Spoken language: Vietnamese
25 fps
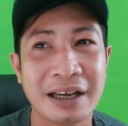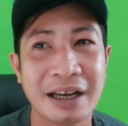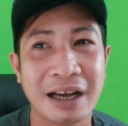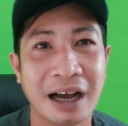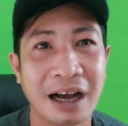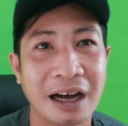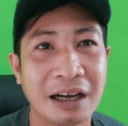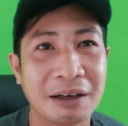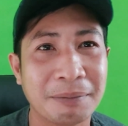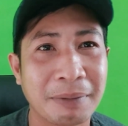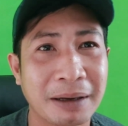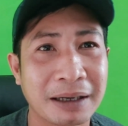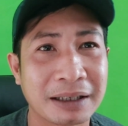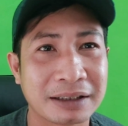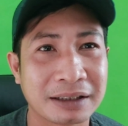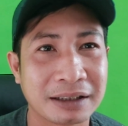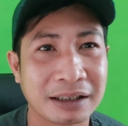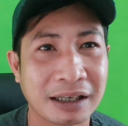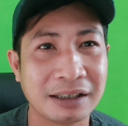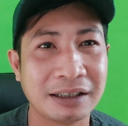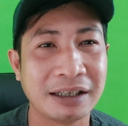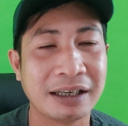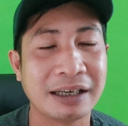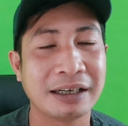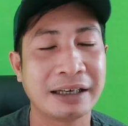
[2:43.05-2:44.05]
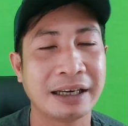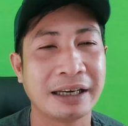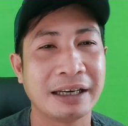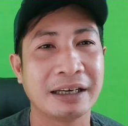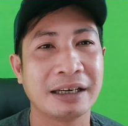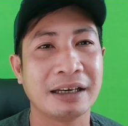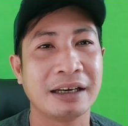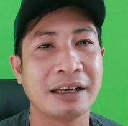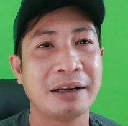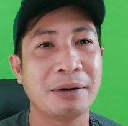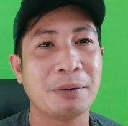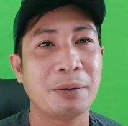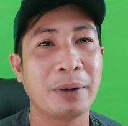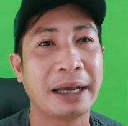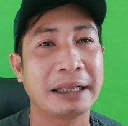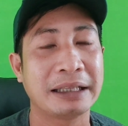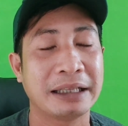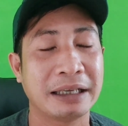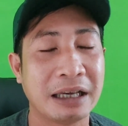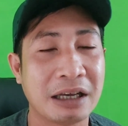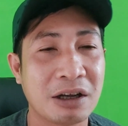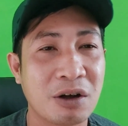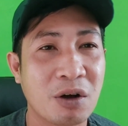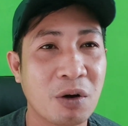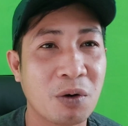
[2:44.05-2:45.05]
Ừ, mà tự nhiên thì liên quan
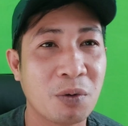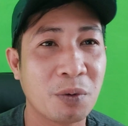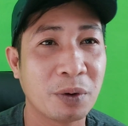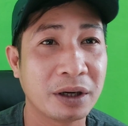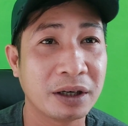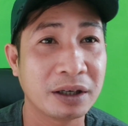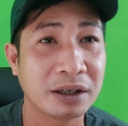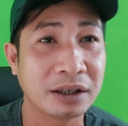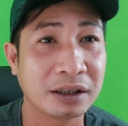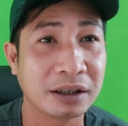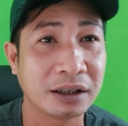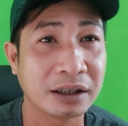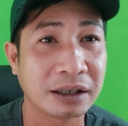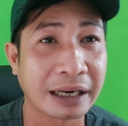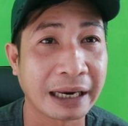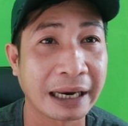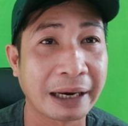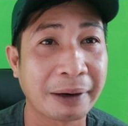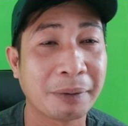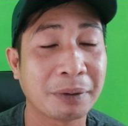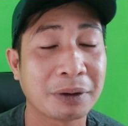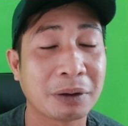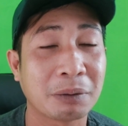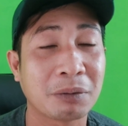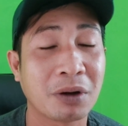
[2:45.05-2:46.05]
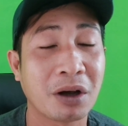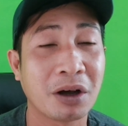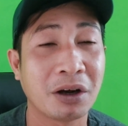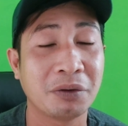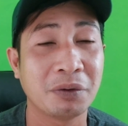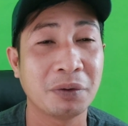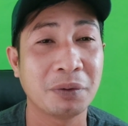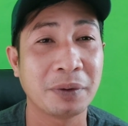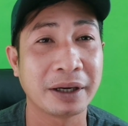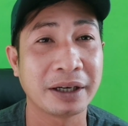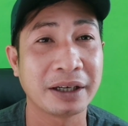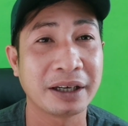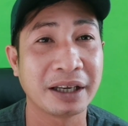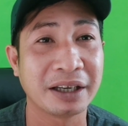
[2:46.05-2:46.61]
tới cái cô Quỳnh Heo ở trong đó đúng quý vị,